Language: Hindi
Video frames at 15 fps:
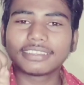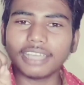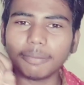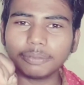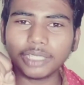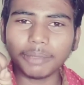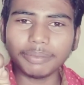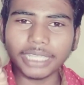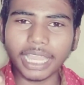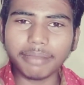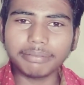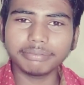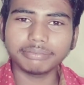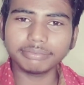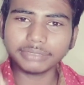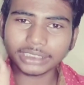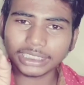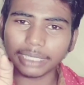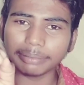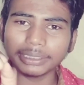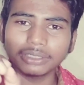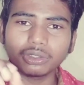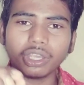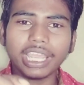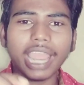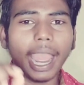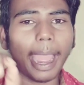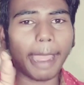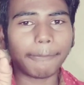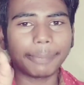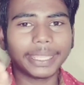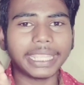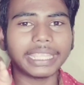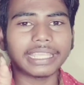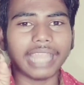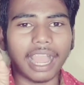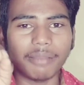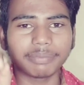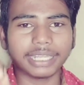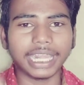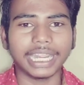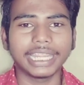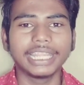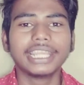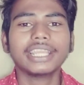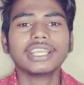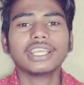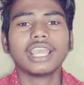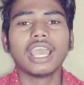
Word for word: तब तब यह टिप्स जो है आपकी काम करेगी